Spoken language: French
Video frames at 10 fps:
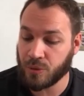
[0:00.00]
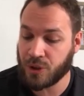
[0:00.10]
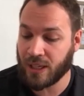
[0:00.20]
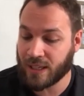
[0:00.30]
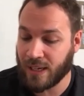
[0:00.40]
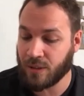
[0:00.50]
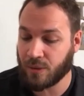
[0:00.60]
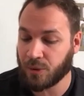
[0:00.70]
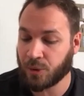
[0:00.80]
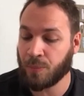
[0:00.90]
chacun dans
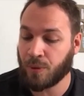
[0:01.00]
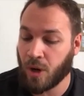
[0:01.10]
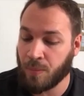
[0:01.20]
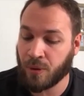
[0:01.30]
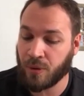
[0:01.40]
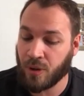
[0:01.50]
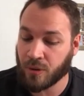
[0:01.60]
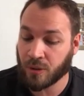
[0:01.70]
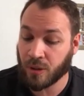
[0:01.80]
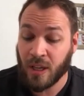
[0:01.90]
notre propre
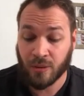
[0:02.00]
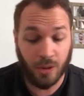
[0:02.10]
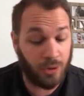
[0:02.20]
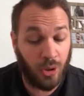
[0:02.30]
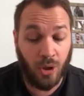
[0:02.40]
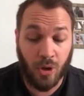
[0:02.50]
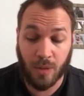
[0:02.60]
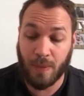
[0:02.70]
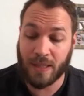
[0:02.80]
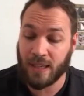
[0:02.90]
langue, notre langue
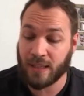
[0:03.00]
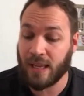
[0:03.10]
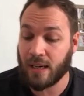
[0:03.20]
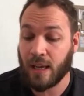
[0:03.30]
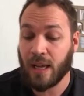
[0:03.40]
maternelle